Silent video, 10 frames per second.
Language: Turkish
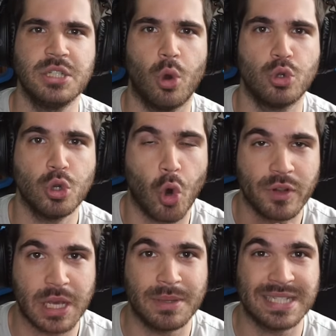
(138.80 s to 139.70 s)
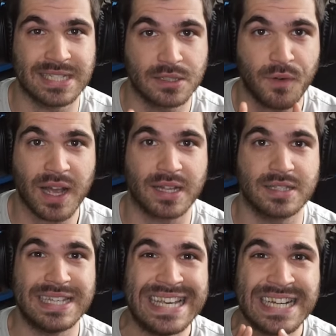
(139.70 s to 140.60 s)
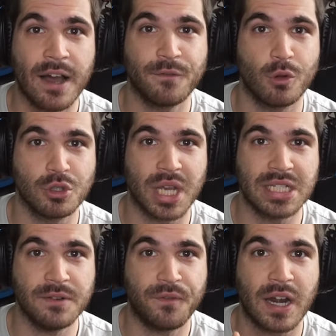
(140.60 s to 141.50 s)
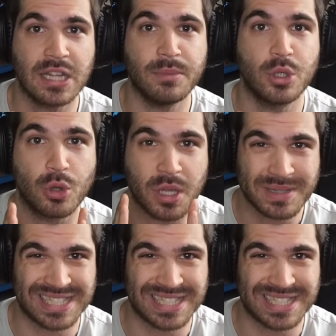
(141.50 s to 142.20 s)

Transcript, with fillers: için ödül kovalayabilirsiniz. Fakat ilk hafta olacağı için farklı bir yöntem